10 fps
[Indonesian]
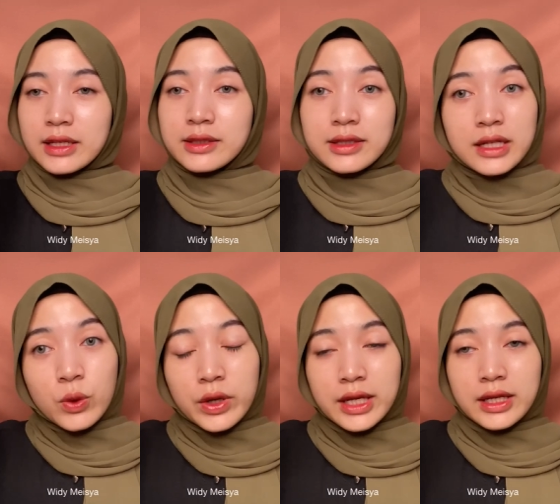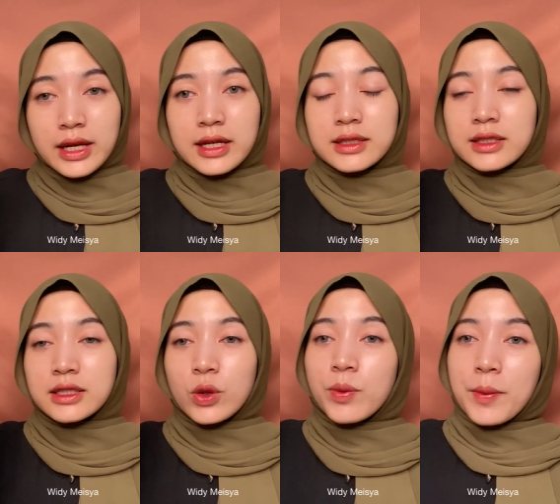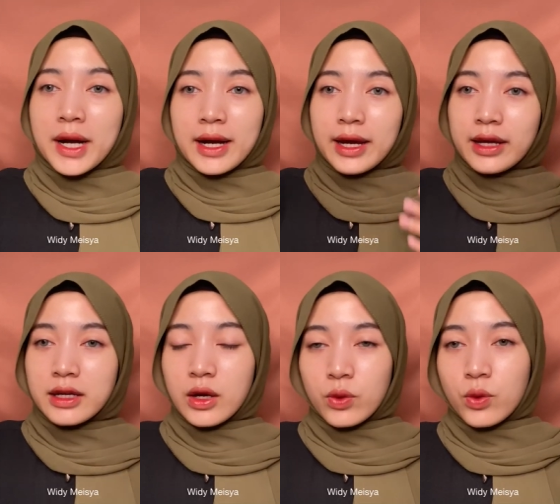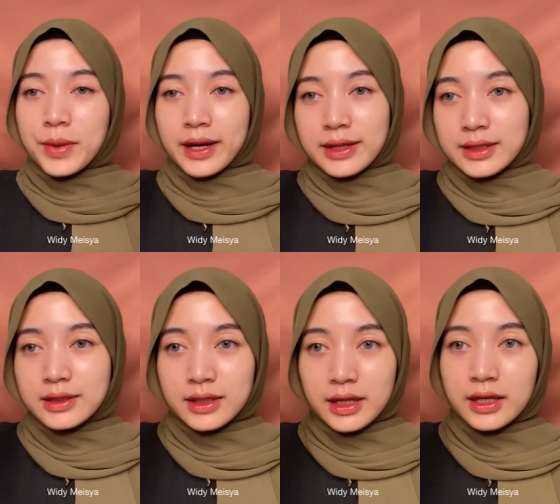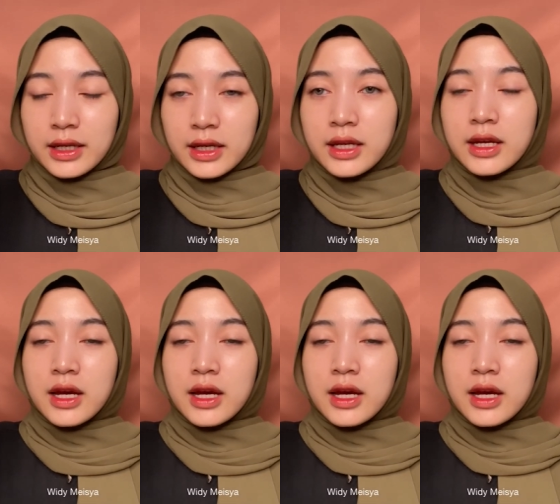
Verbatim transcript: Sejauh ini ya, sejauh pemakaian aku pakai sunscreen ini